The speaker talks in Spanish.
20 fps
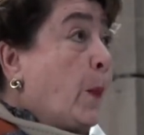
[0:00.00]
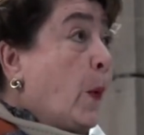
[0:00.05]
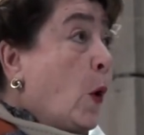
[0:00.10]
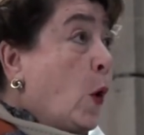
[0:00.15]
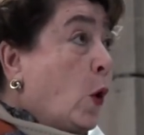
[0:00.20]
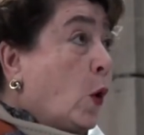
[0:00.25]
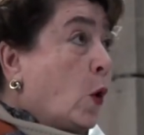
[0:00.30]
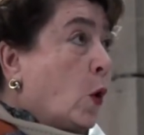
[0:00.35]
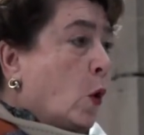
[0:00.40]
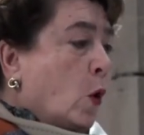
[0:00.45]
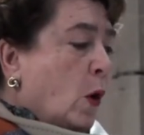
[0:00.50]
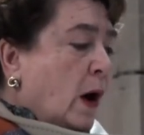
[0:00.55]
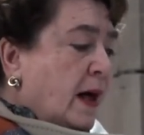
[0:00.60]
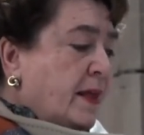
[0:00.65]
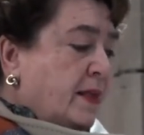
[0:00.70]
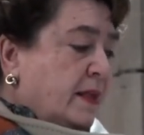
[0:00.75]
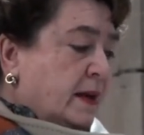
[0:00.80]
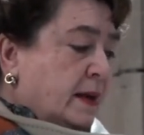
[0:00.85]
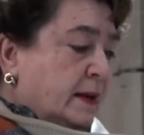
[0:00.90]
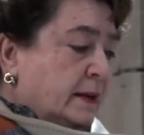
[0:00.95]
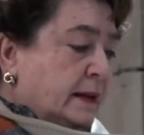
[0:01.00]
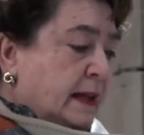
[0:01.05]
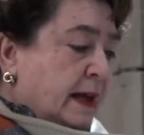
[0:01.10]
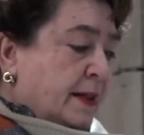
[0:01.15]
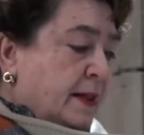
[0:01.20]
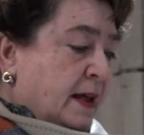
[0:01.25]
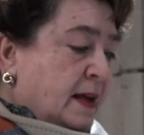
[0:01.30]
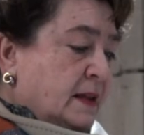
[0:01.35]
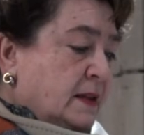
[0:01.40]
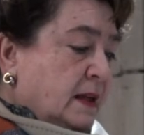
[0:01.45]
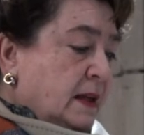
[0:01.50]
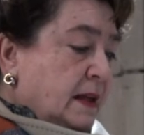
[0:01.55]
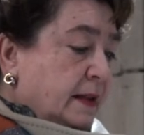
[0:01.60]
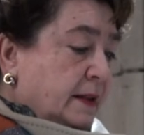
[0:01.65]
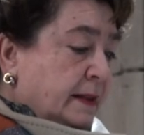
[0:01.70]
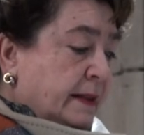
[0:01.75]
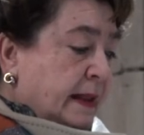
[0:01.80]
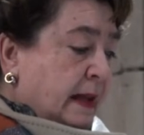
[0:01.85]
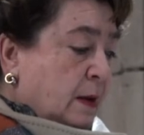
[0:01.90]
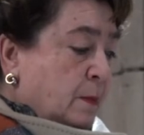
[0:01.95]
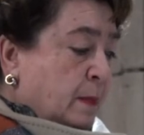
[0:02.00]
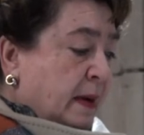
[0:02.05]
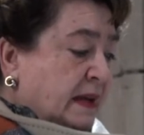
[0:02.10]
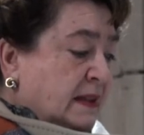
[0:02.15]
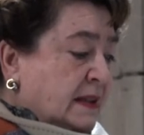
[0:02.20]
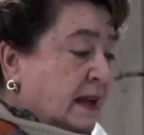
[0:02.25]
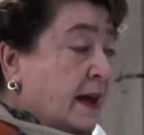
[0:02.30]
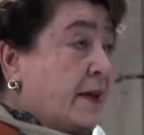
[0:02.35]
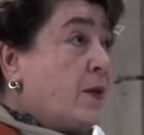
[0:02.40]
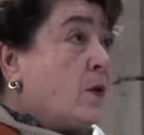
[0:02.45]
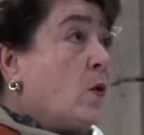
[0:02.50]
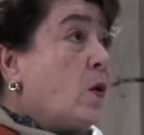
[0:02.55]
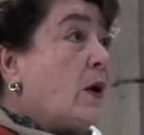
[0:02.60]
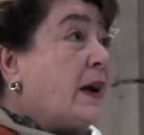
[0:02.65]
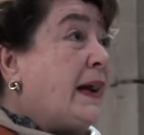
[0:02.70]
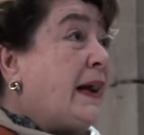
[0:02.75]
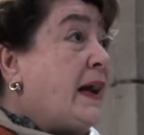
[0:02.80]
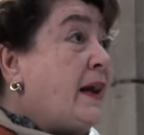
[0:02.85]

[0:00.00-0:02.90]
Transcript: poco acertadas del pasado